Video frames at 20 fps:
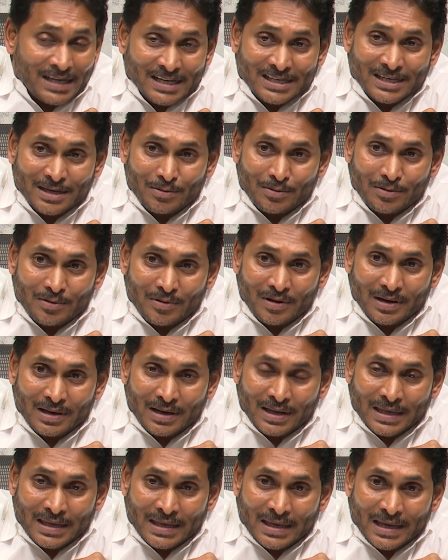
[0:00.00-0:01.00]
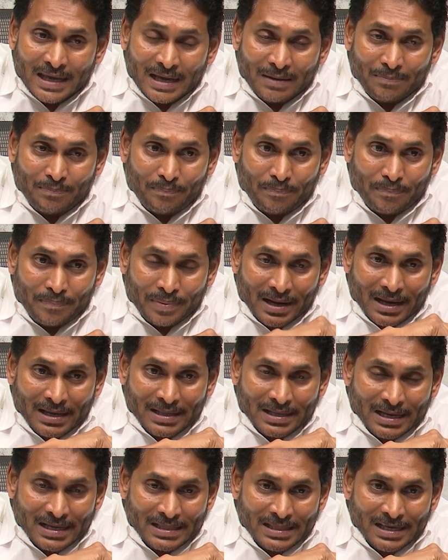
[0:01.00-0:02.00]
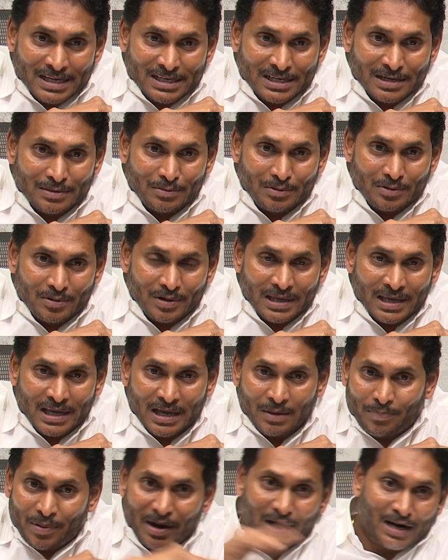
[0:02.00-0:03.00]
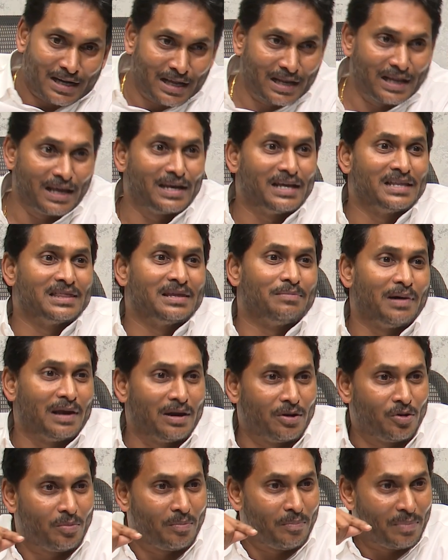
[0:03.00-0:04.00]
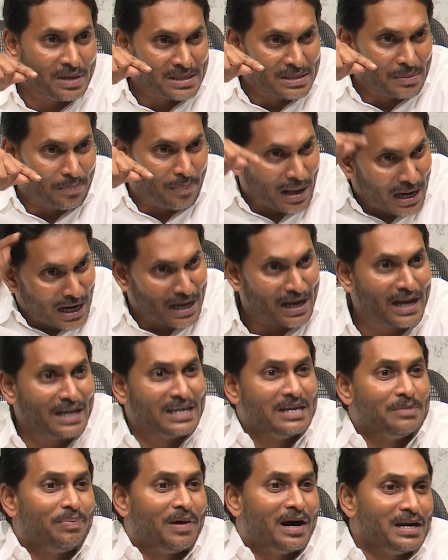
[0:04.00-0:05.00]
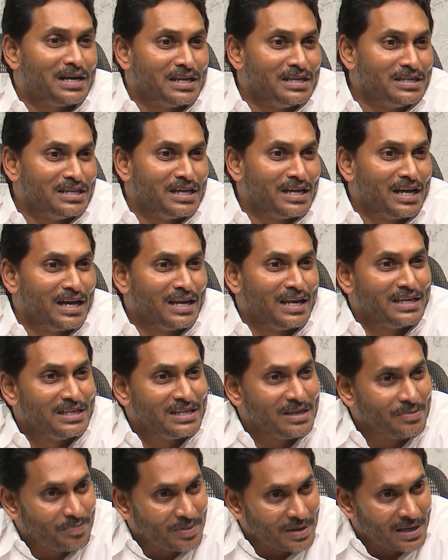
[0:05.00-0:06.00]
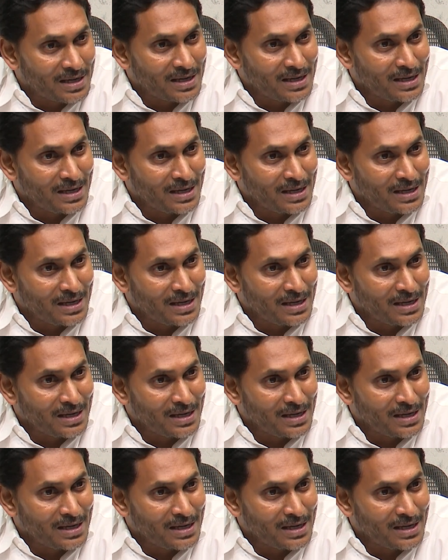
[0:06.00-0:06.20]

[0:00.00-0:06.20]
దేశంలో ఏ దేశంలో ఏ పార్టీ లేనంత బలో ఇంత బలంగా ఈ పార్టీని చేయాలని చెప్పి